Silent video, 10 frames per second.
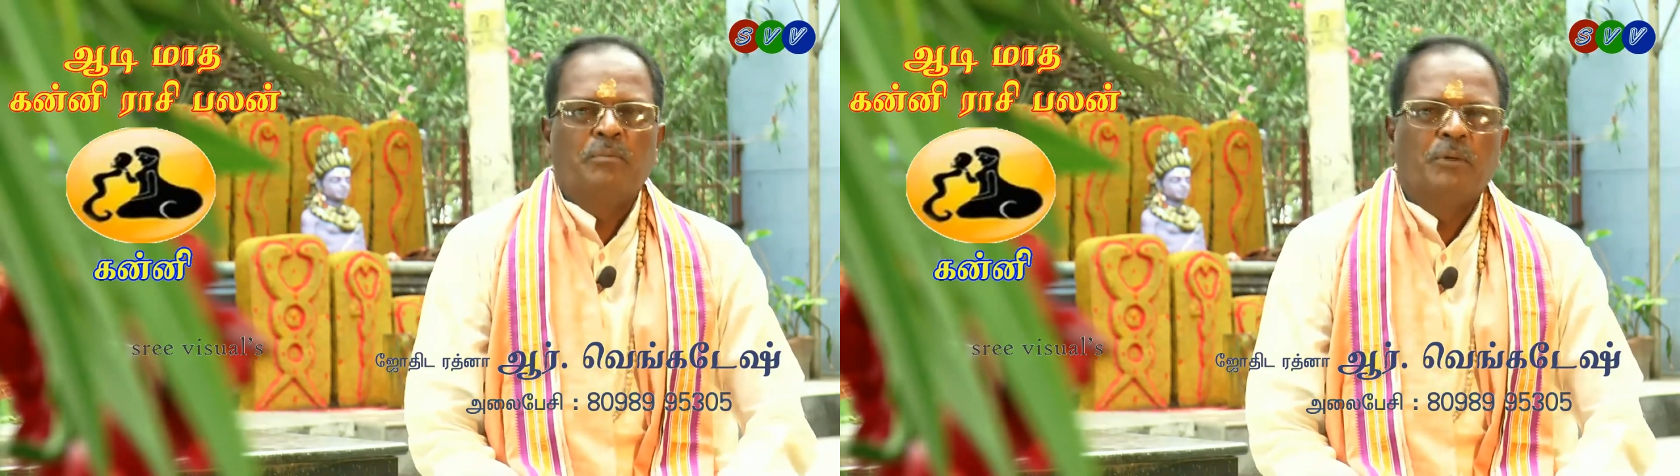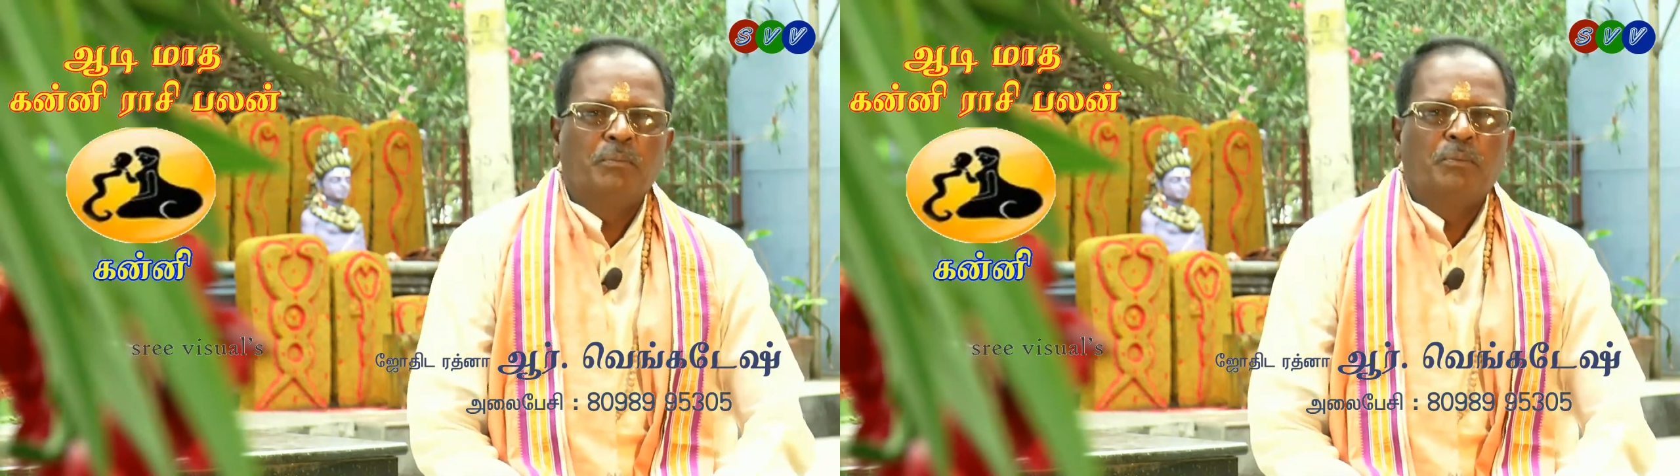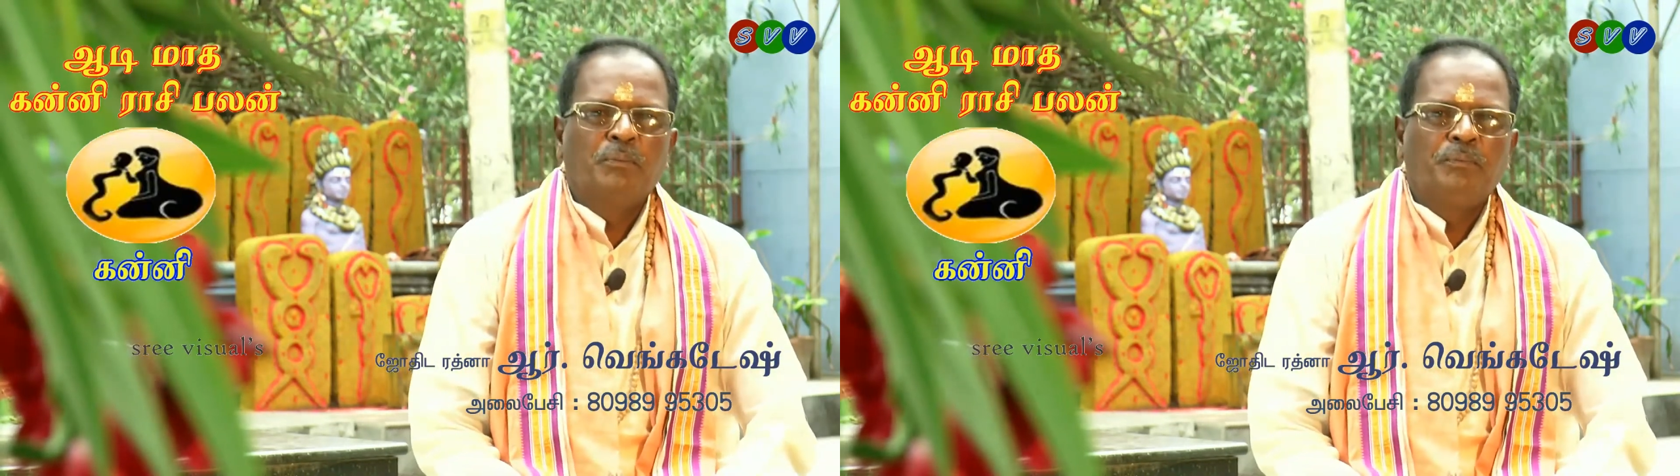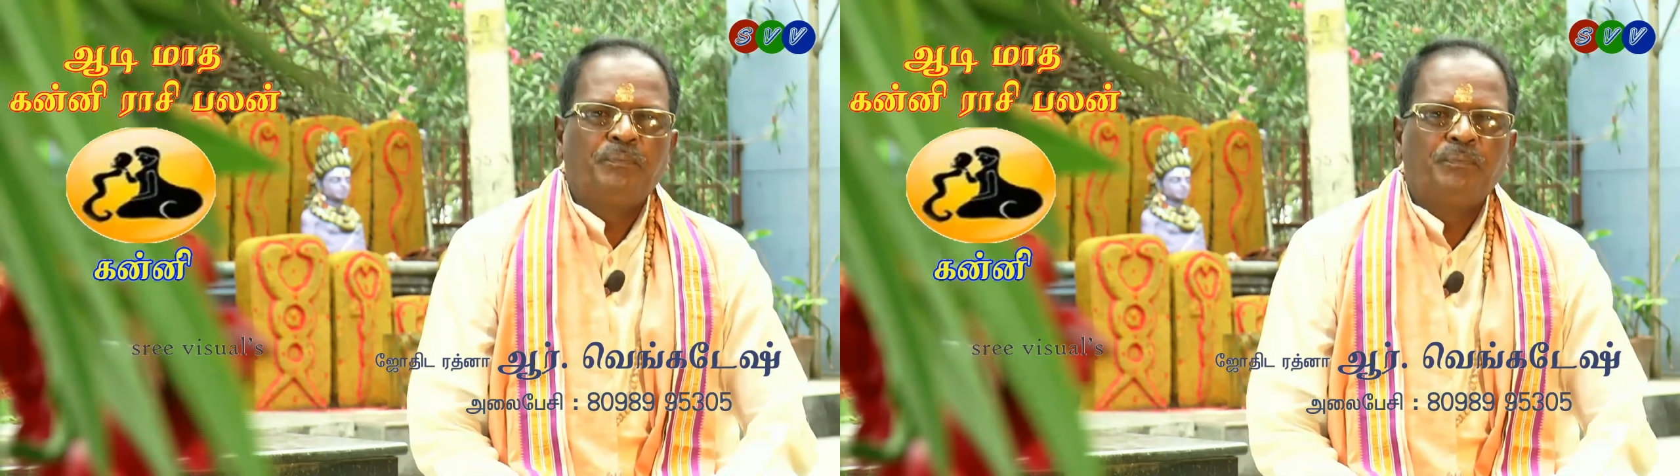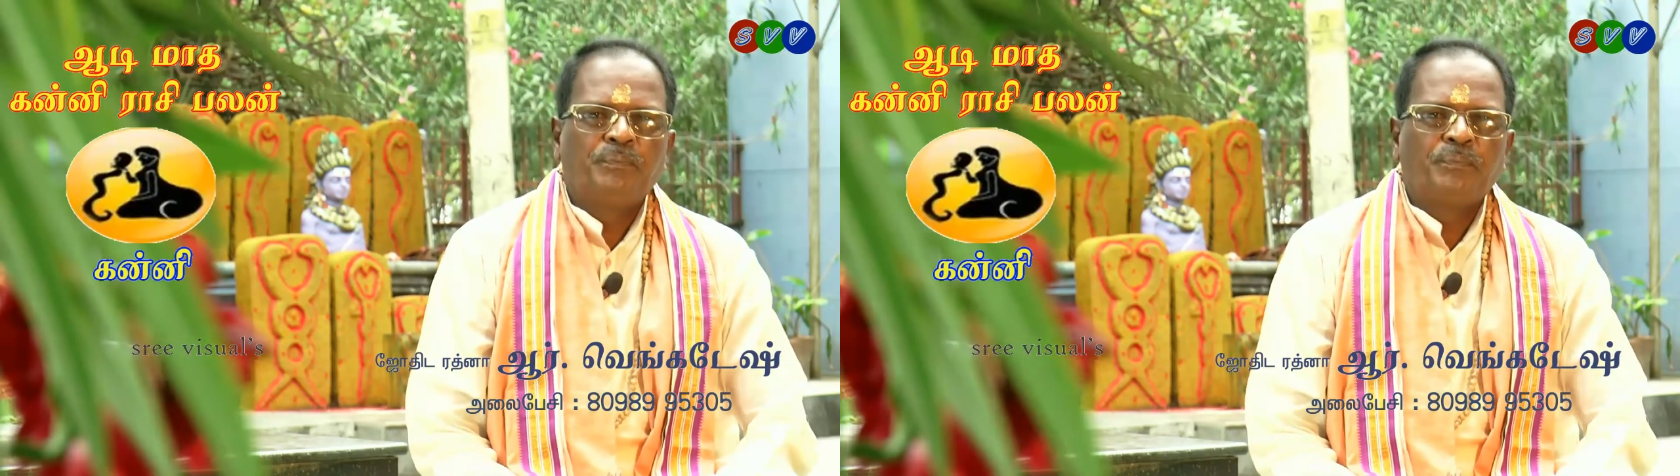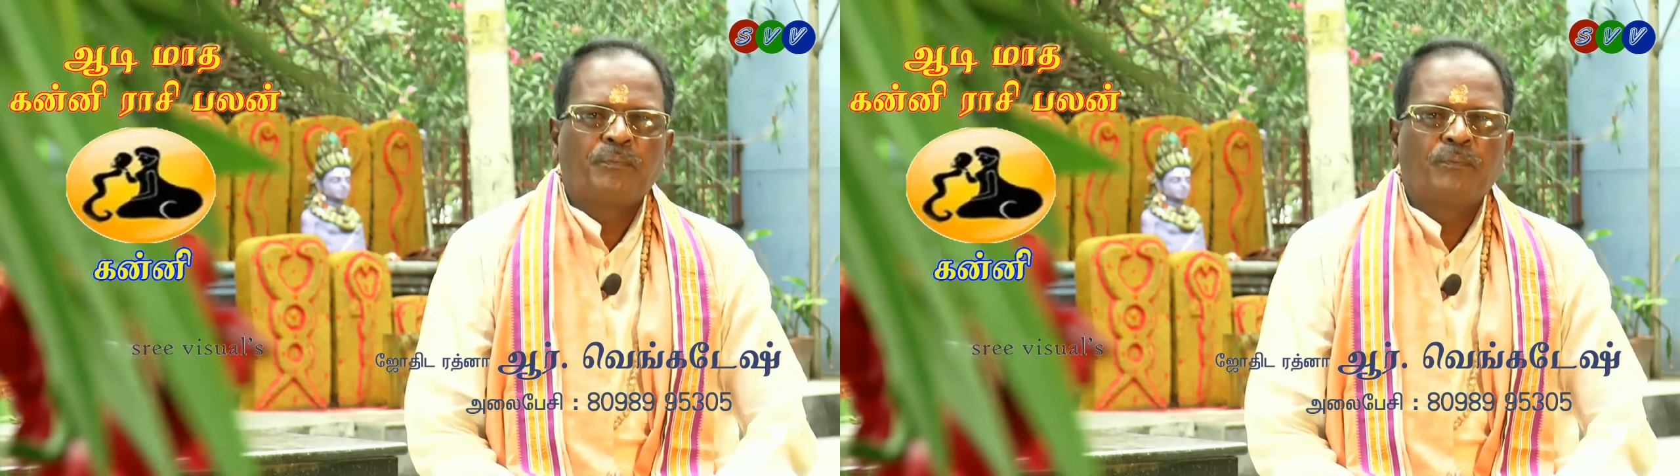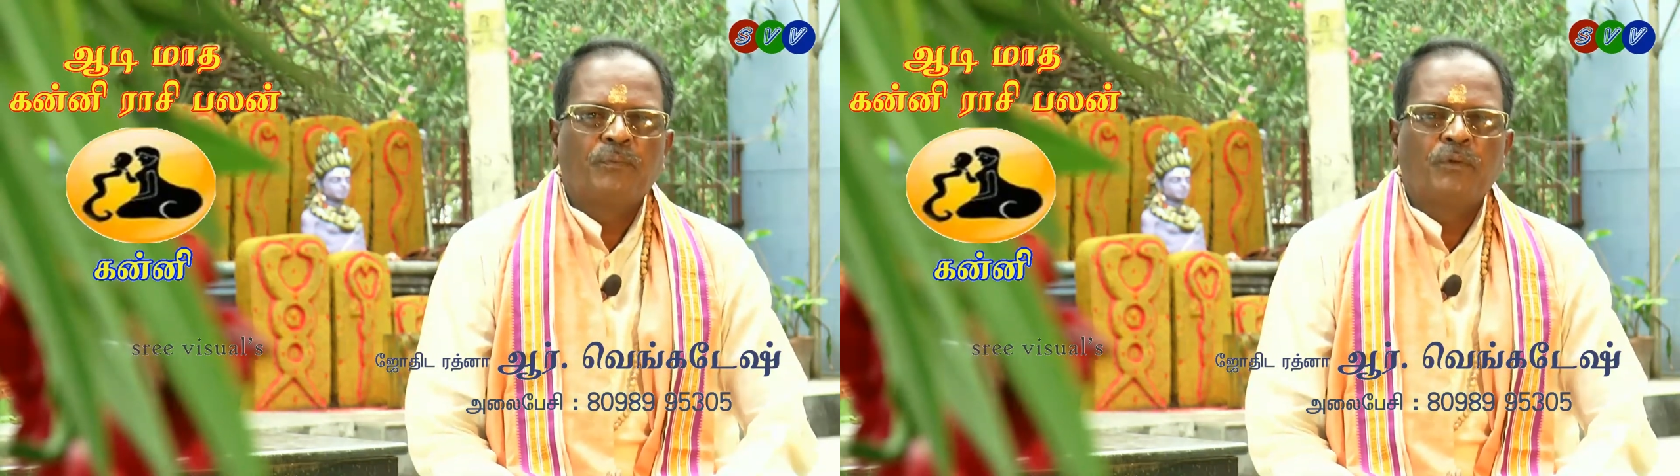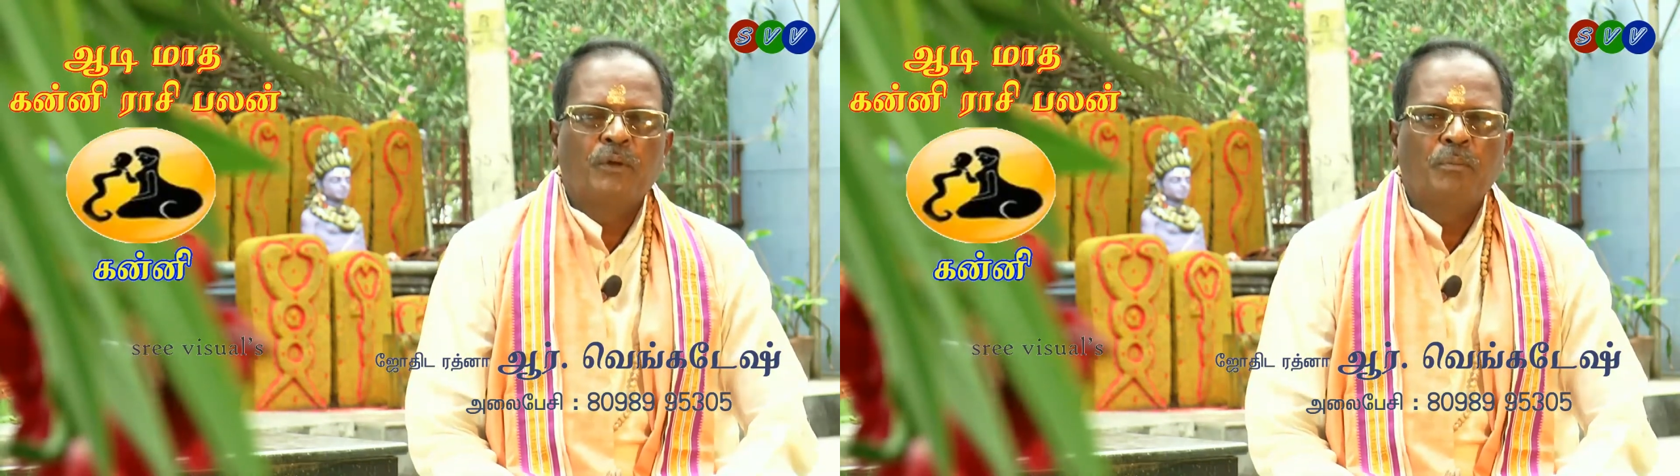பார்ப்போம்
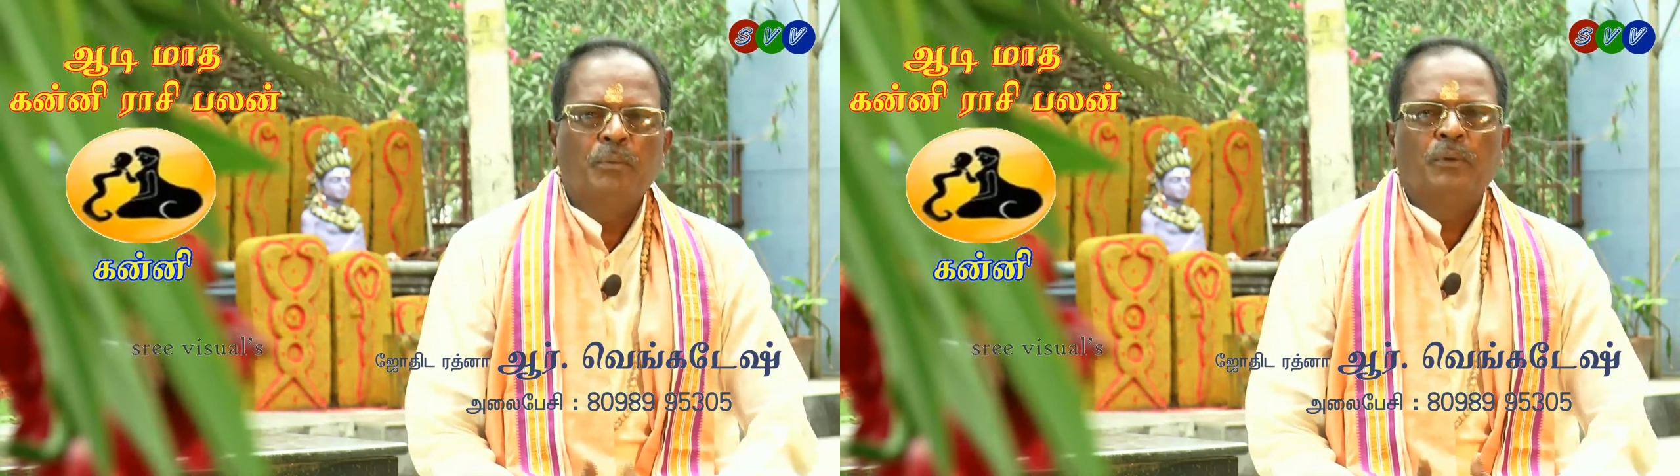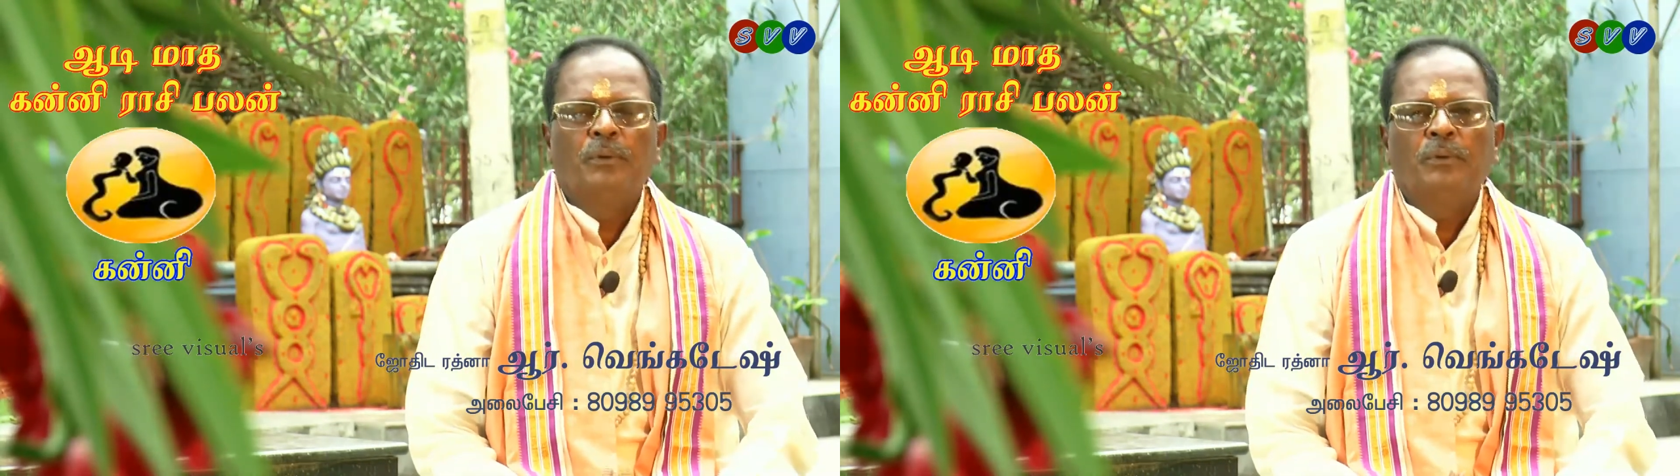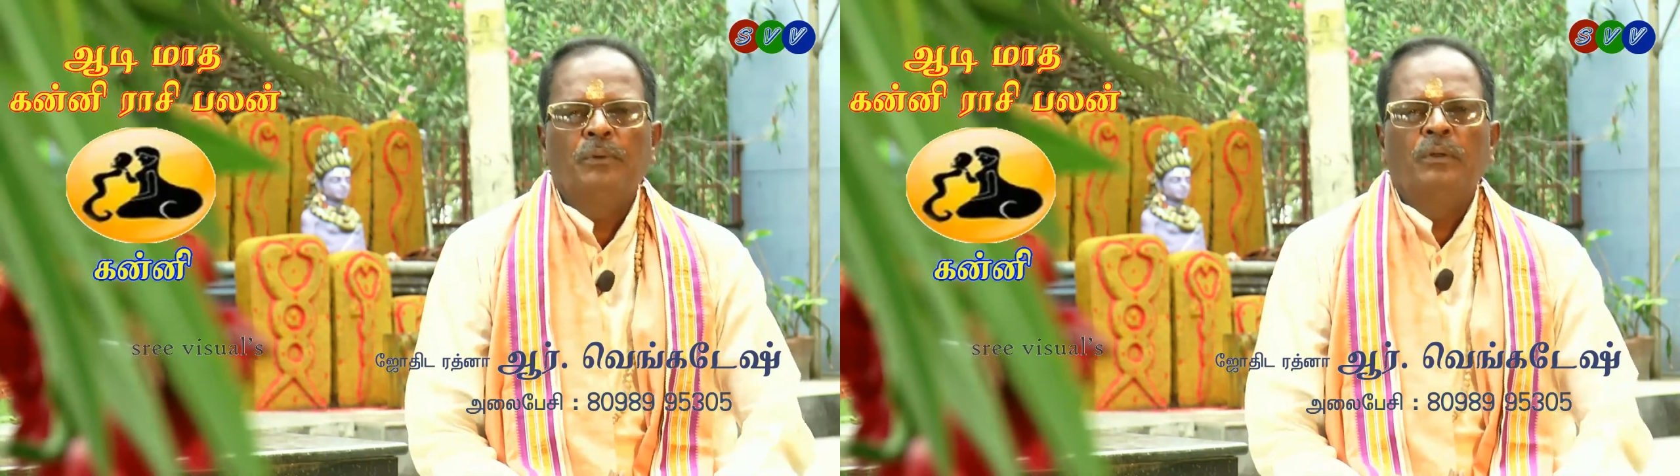இப்போது